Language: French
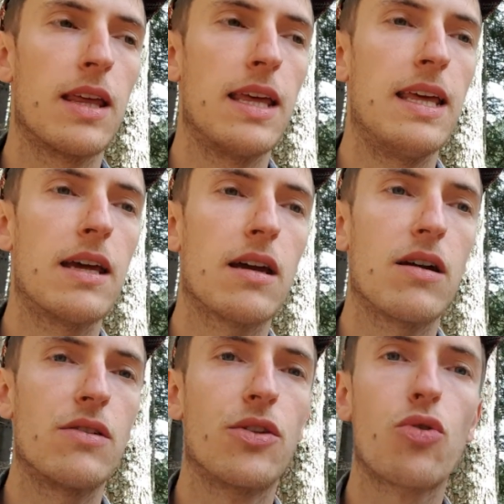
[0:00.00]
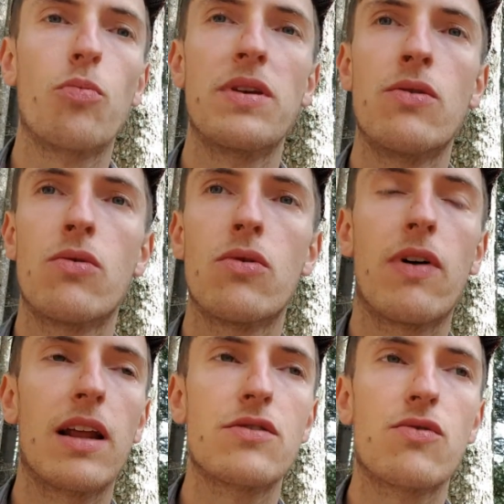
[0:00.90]
Et notre opinion
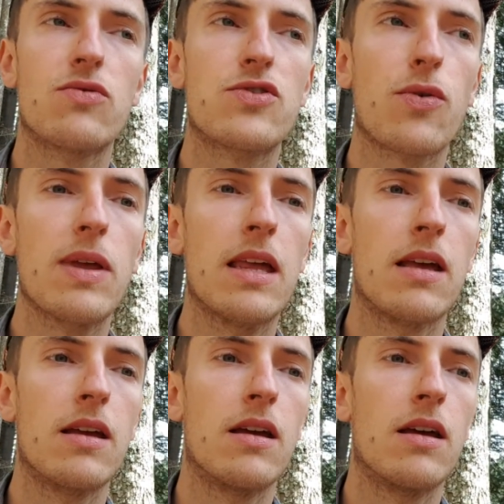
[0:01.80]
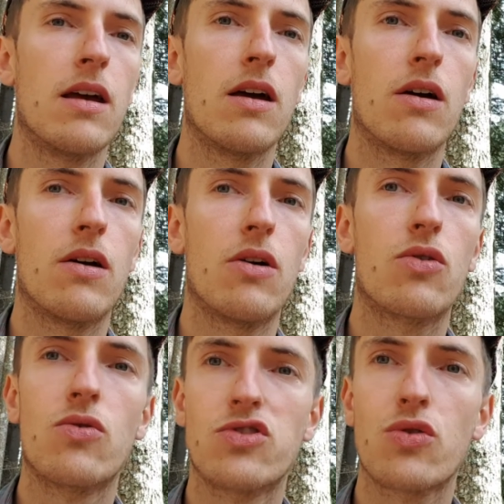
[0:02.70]
voilà, se construit,
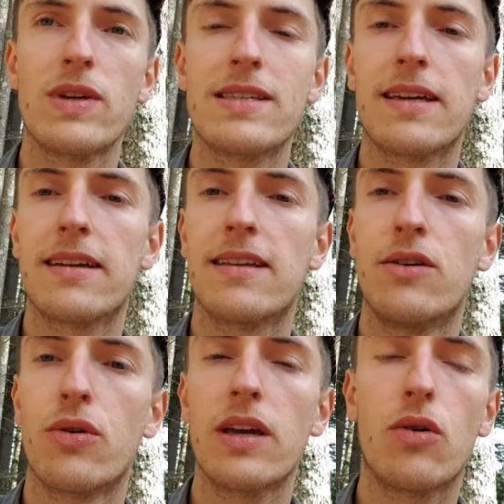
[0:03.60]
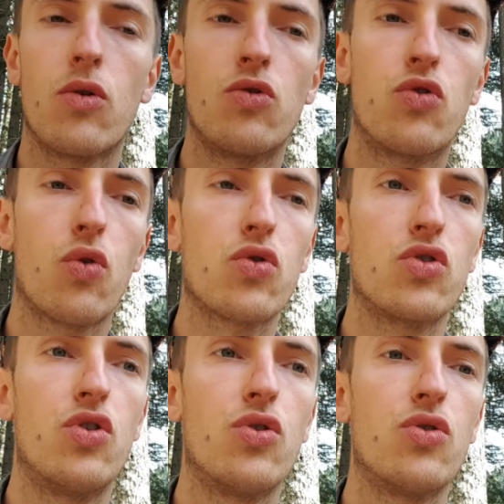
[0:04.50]
construit ces catégories autour
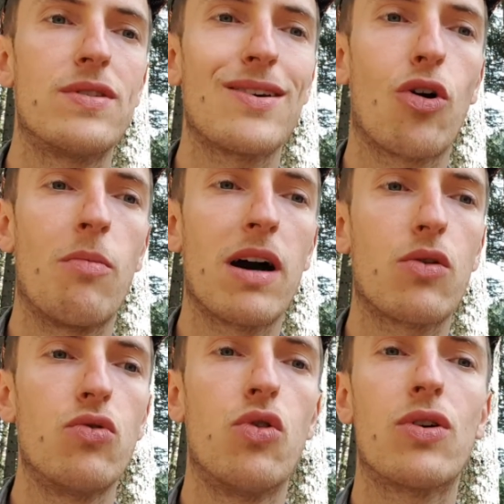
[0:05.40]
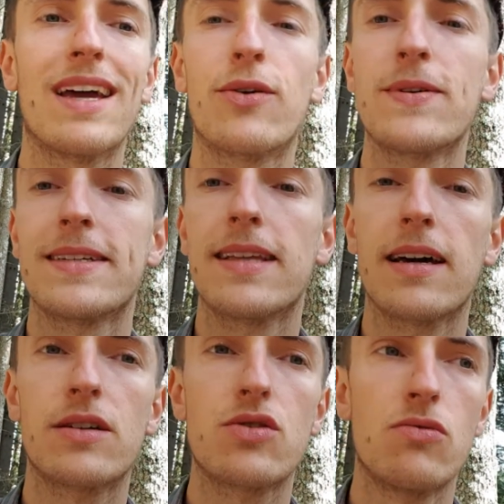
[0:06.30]
de ces remarques ou de quelques
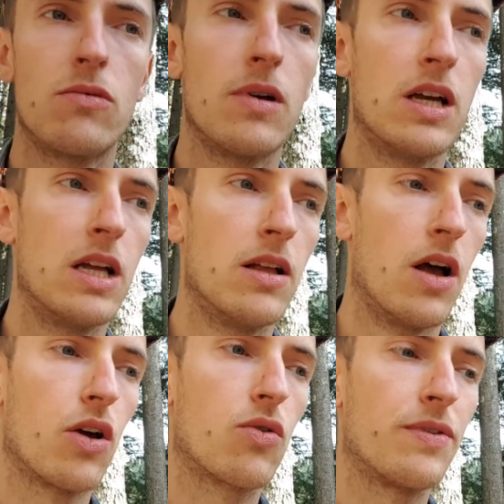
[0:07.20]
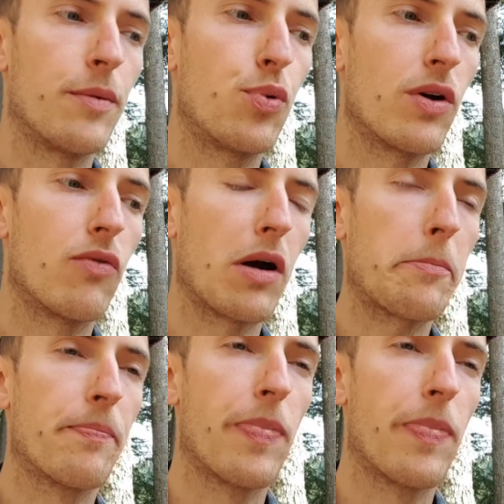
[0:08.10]
interactions qu'on a pu avoir.